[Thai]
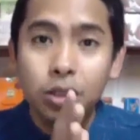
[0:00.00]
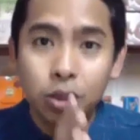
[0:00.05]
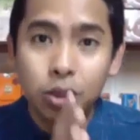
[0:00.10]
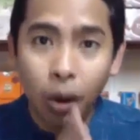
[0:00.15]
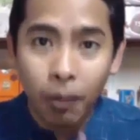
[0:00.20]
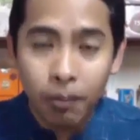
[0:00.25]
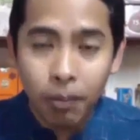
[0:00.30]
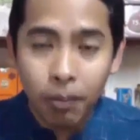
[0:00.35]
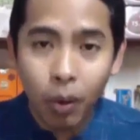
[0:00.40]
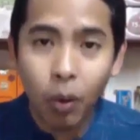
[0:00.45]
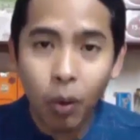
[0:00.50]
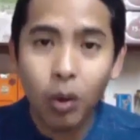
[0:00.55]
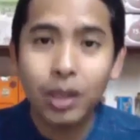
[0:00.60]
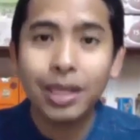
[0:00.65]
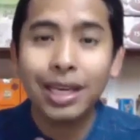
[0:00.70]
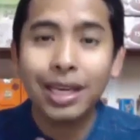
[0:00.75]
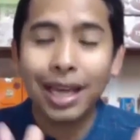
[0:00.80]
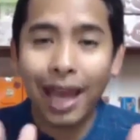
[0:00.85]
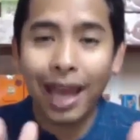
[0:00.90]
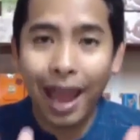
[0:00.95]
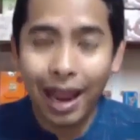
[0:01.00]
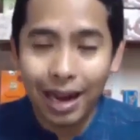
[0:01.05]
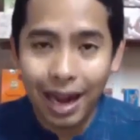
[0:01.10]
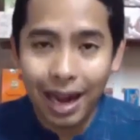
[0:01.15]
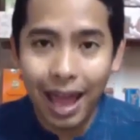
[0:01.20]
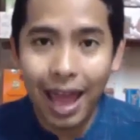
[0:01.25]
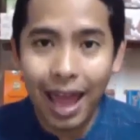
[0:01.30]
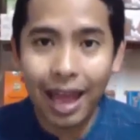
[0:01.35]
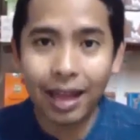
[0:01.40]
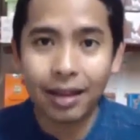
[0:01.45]
สมบูรณ์แข็ง
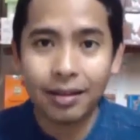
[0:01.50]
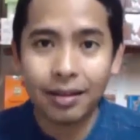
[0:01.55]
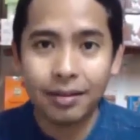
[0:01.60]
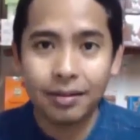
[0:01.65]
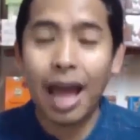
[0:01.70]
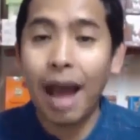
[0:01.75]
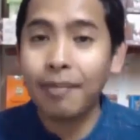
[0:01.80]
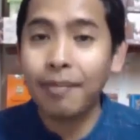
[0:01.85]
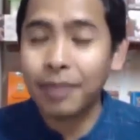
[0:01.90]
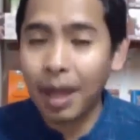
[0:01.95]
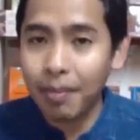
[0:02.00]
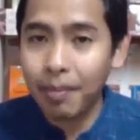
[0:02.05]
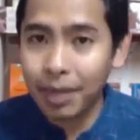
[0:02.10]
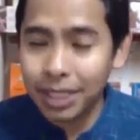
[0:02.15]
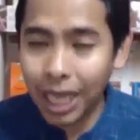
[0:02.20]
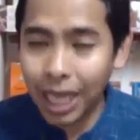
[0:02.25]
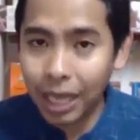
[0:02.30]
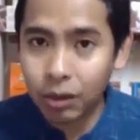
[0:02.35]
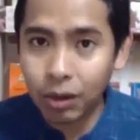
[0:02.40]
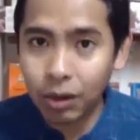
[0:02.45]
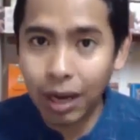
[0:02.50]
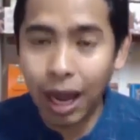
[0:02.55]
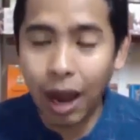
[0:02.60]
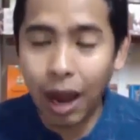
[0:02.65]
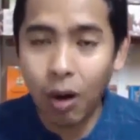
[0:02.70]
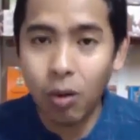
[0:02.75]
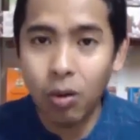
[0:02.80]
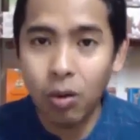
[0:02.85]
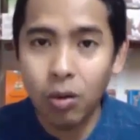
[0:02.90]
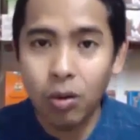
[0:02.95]
แรงตามธรรมชาติของเขา